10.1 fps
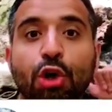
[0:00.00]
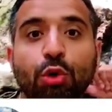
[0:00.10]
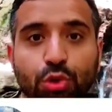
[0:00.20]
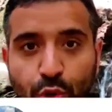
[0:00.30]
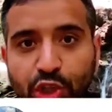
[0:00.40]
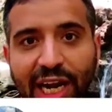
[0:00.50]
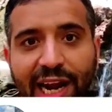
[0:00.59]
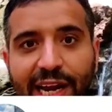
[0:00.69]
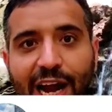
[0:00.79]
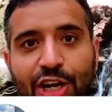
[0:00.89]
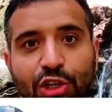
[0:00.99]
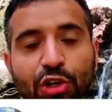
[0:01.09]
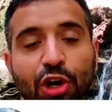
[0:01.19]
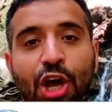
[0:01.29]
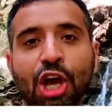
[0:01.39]
uzun şelale
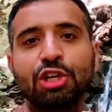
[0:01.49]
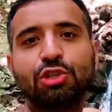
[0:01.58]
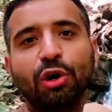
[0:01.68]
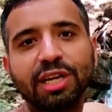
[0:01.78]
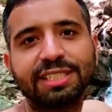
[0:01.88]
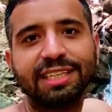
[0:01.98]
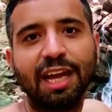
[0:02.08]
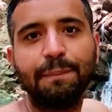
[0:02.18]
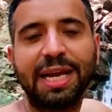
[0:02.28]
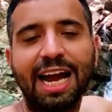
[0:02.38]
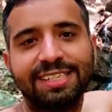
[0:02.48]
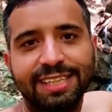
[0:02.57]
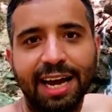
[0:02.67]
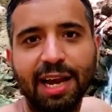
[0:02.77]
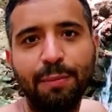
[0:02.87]
karşılıyor. Sonrasında da birkaç
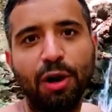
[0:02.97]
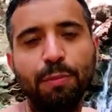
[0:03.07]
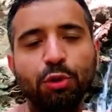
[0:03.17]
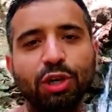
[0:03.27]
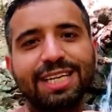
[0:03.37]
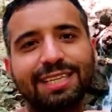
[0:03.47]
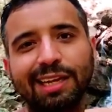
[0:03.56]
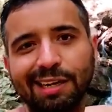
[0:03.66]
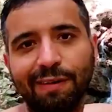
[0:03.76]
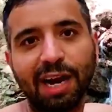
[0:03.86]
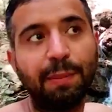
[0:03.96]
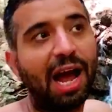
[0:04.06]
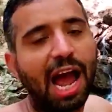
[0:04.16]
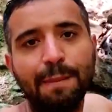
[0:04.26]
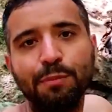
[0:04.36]
tane böyle bunun kısaları var ama
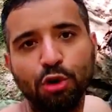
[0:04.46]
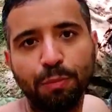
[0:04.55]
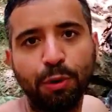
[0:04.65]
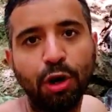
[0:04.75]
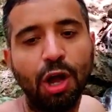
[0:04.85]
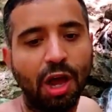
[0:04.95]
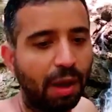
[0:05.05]
en büyüğü bu.